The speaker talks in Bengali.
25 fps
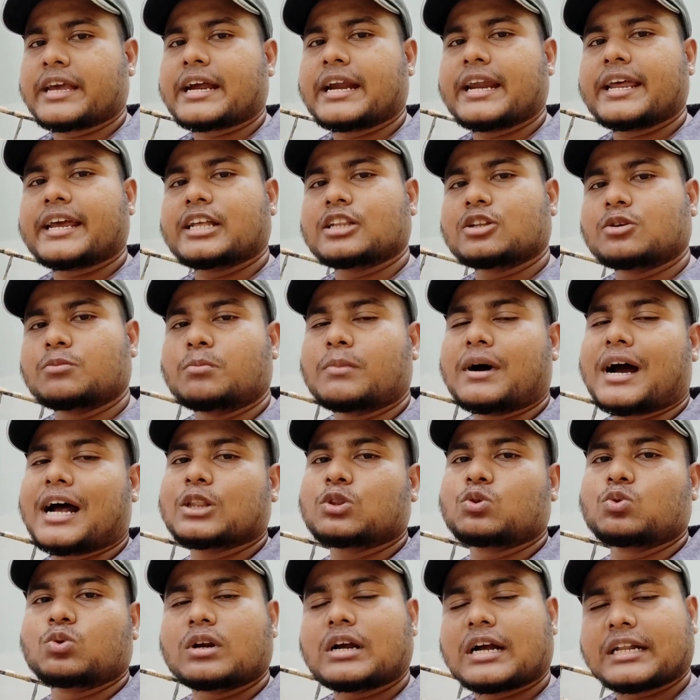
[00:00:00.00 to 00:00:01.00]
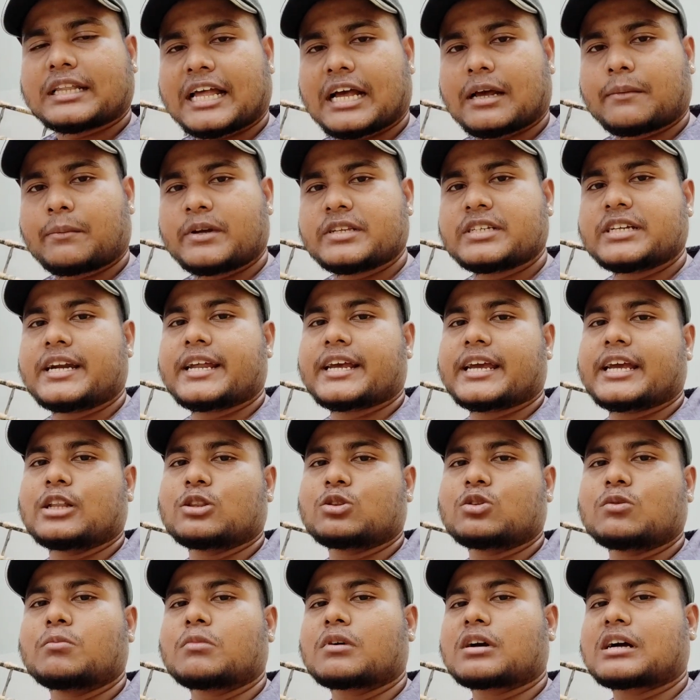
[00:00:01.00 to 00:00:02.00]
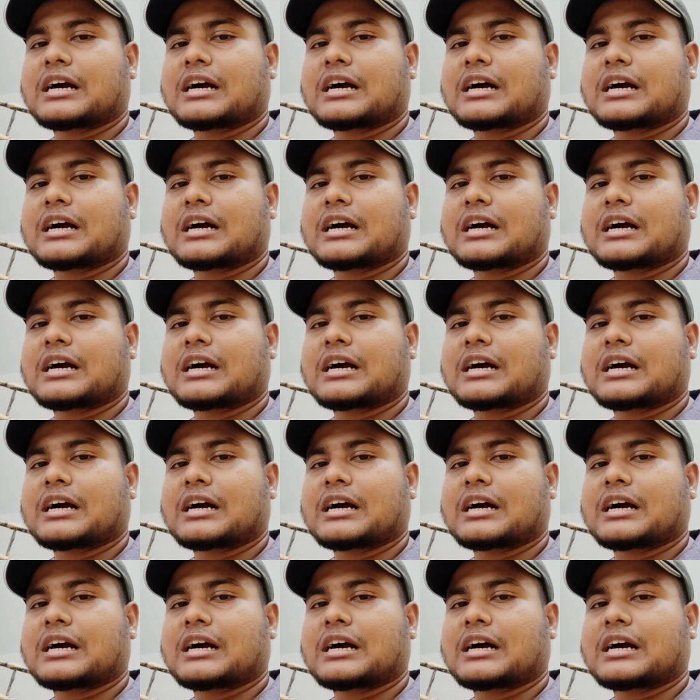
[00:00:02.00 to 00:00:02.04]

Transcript: এখানে কিন্তু মা দুর্গা থাকবে যেটা কিন্তু